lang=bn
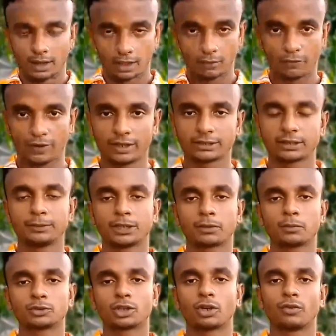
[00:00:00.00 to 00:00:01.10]
হ্যালো ফ্রেন্ডস আমি শেখ
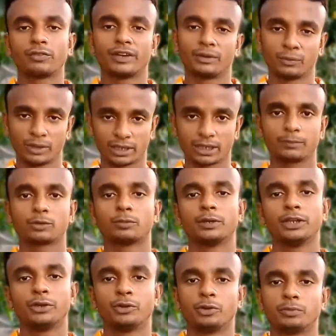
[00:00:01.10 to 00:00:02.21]
মোশারফ অ্যান্ড ওয়েলকাম টু
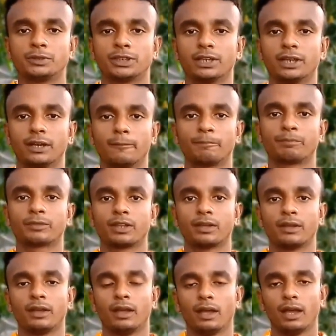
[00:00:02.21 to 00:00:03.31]
মাই ইউটিউব চ্যানেল
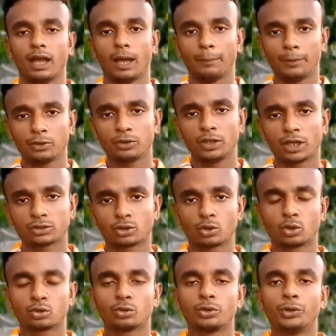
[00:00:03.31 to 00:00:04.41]
আপনি যদি একজন
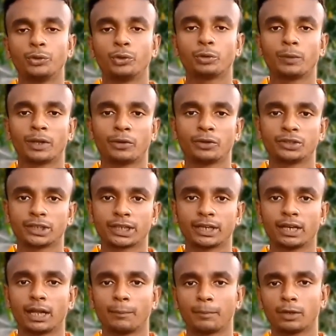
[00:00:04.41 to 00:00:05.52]
নতুন ইউটিউবার হয়ে
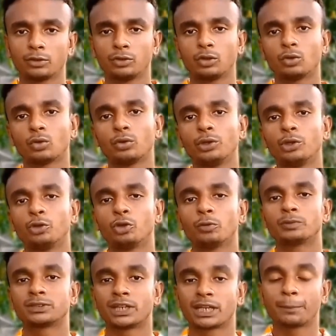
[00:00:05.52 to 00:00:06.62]
থাকেন আপনার যদি কোনো
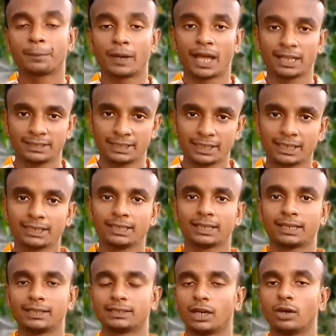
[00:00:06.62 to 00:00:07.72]
ইউটিউব সেট না থেকে
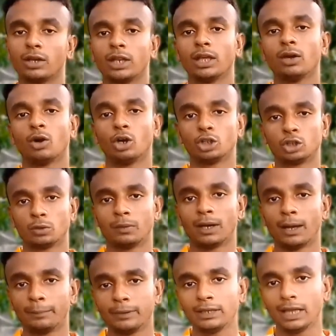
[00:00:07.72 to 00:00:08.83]
থাকে তাহলে হয়তোবা
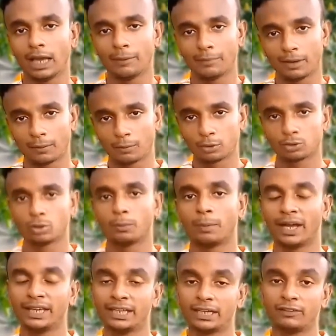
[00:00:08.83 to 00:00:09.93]
আপনি আমার মতো
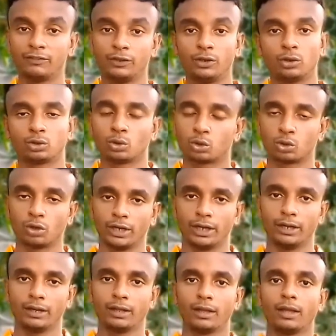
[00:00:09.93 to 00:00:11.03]
বাহিরে ভিডিও শ্যুট
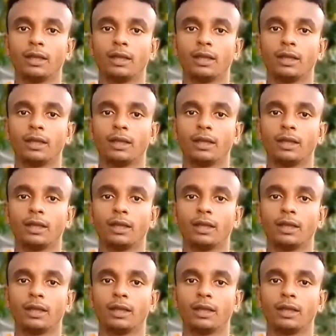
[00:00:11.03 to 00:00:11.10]
করেন